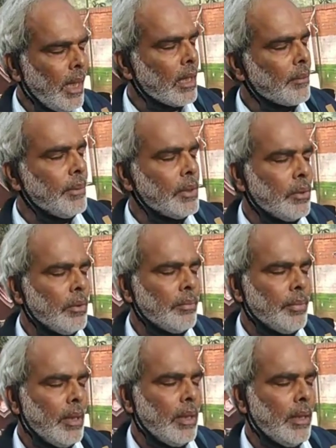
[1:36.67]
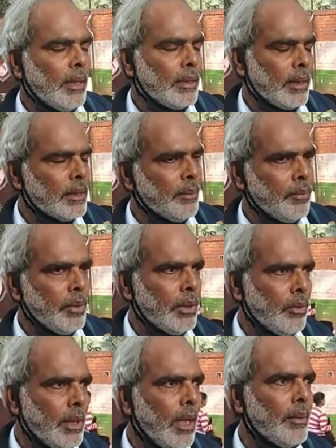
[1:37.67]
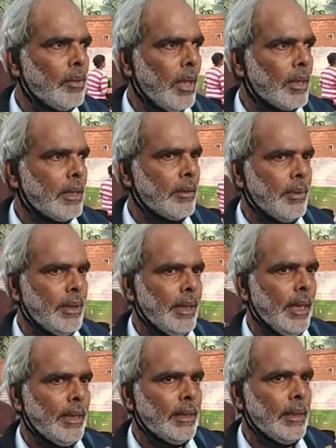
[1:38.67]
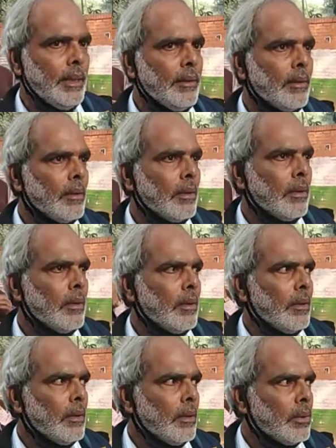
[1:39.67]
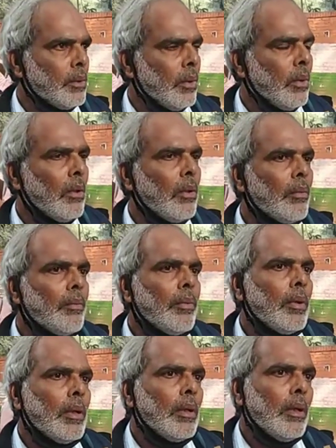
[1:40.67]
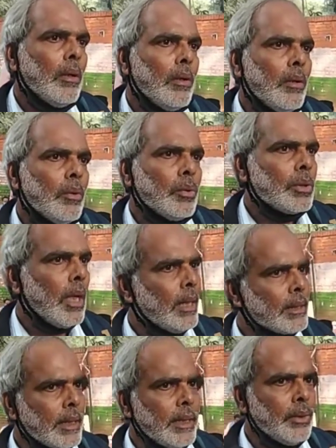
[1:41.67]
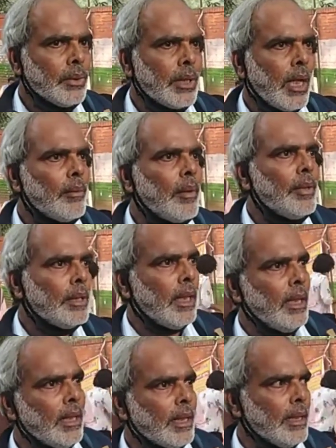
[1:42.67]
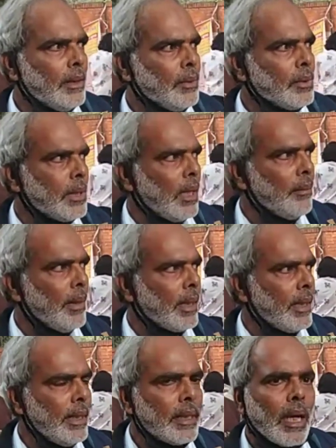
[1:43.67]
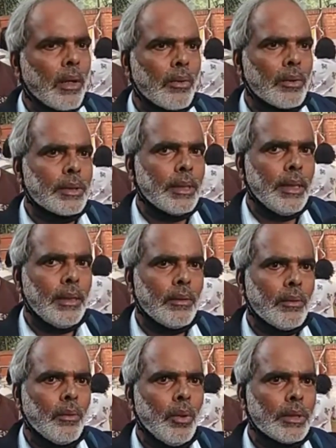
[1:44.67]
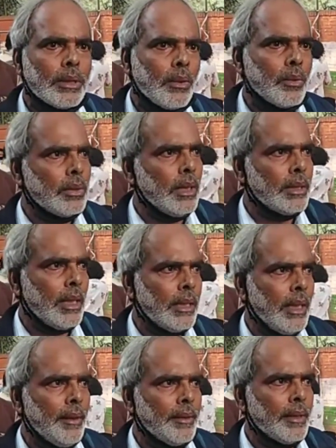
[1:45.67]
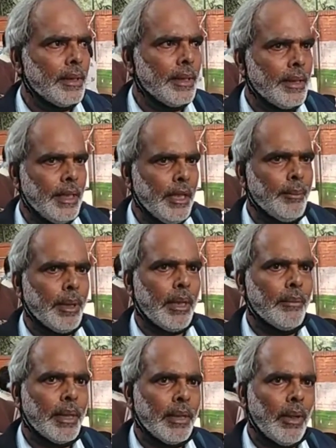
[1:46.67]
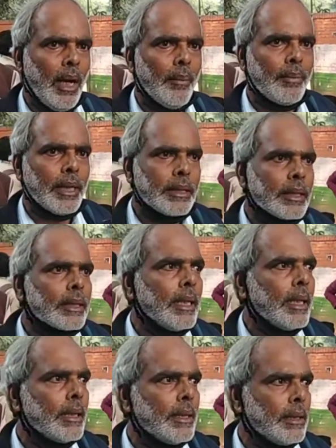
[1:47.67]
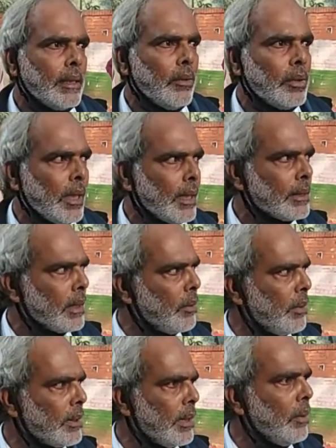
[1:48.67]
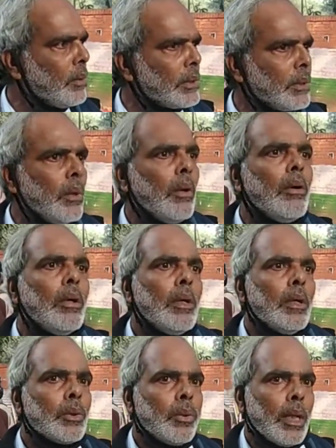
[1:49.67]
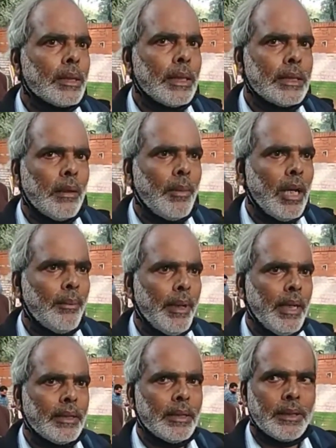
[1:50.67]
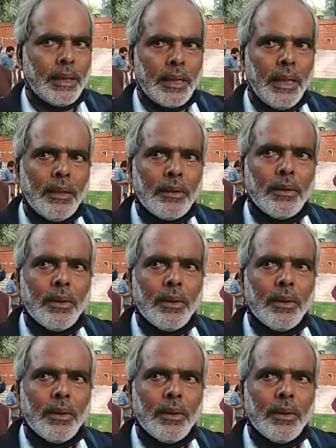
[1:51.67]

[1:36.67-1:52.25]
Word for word: आठ में जो एक तरह से पूरे दुनिया में जो आर्थिक मंदी आई थी तो उसका असर हिंदुस्तान में भी था लेकिन हिंदुस्तान में कई कारणों से वो असर उतना ज़्यादा नहीं पड़ा मैंने आप कह सकते हैं कि जितना उधर असर हुआ था उसको थोड़ा सा संभाल पाया था सरकार